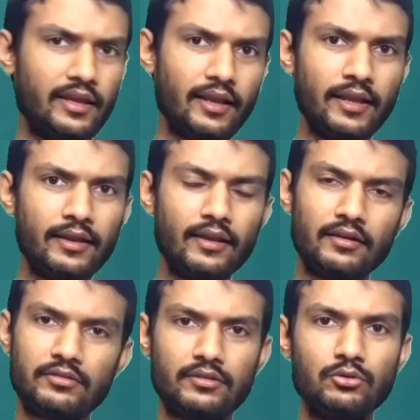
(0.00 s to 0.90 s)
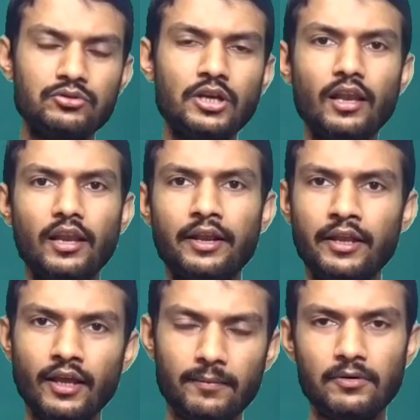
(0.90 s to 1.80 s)
ये नहीं कि उछलना
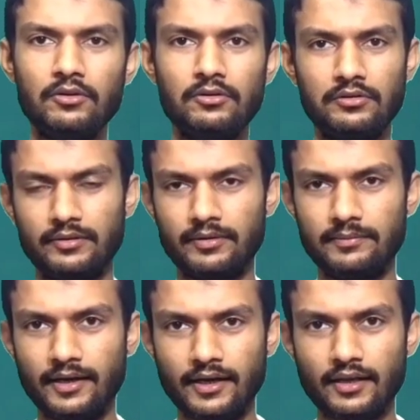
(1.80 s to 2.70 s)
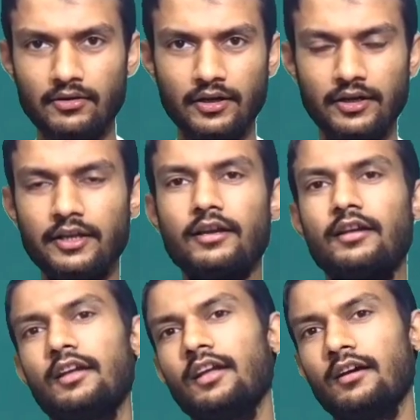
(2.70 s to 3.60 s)
नहीं है आप लोग को समझ में आ गया होगा ठीक है